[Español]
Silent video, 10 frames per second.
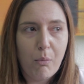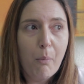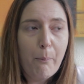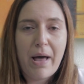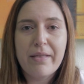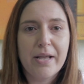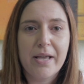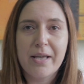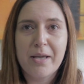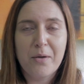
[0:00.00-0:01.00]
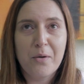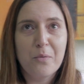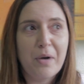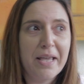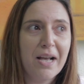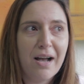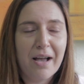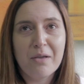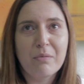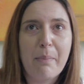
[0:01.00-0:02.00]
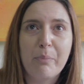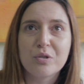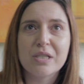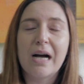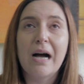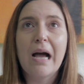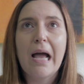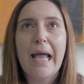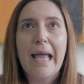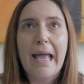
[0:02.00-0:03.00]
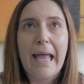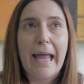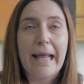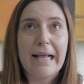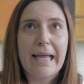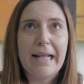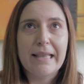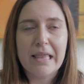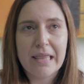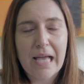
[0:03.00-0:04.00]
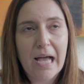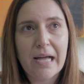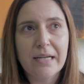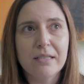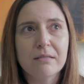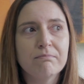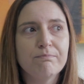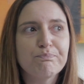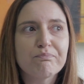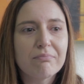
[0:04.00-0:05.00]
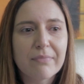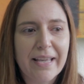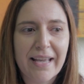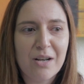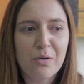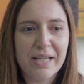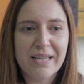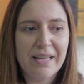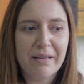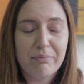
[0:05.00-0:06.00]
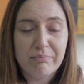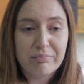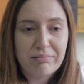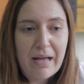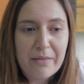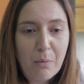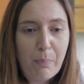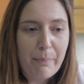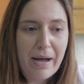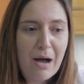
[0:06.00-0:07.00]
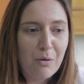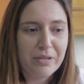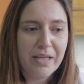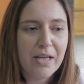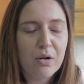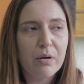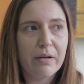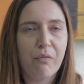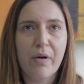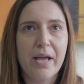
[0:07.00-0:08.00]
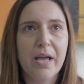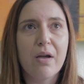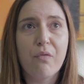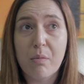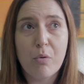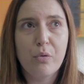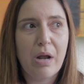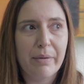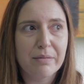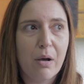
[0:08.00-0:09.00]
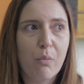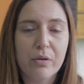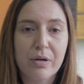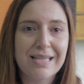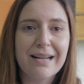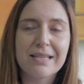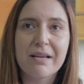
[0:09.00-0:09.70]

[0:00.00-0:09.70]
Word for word: un padre y una hija y una esposa, en el que le decían que lo que adiós papá o te quiero fue, fue muy dura. Además, me acuerdo que salí de esa